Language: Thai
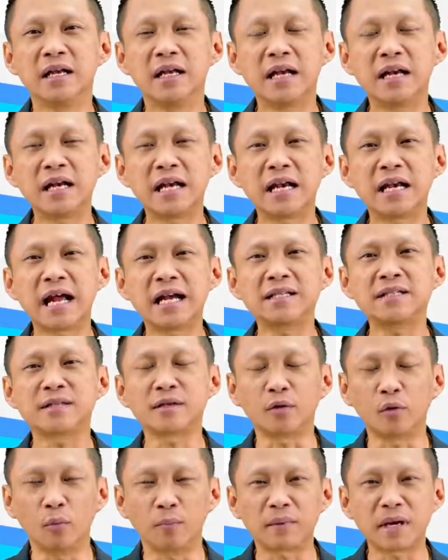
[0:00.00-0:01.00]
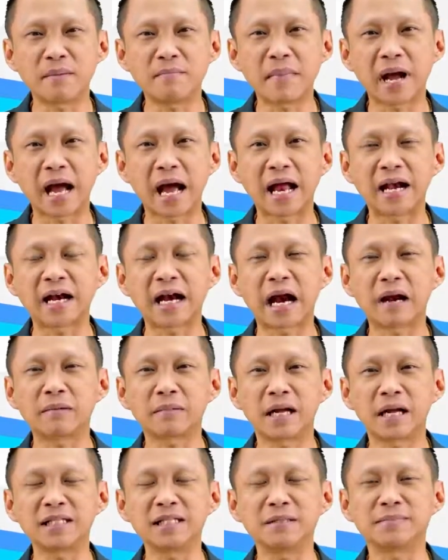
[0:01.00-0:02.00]
ที่เรียนได้สรุปกันมานะครับ
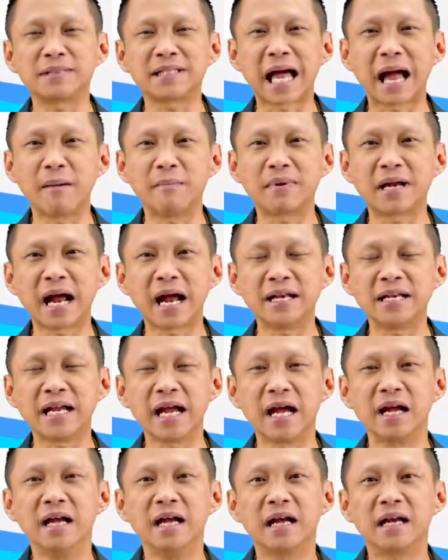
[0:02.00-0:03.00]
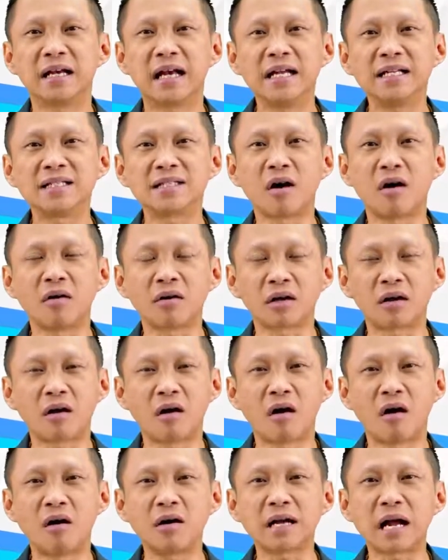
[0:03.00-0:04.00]
ทั้ง13การเนี่ยได้สอดค
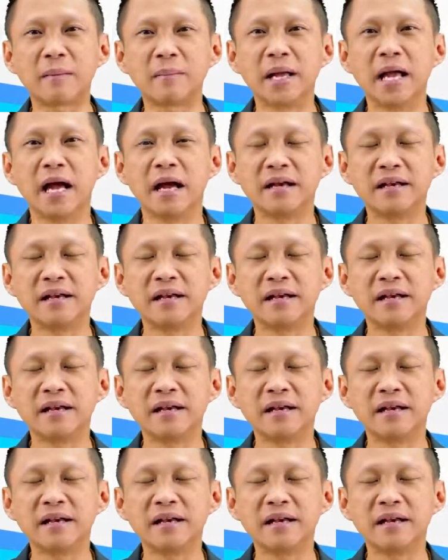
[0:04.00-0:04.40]
ล้องกับ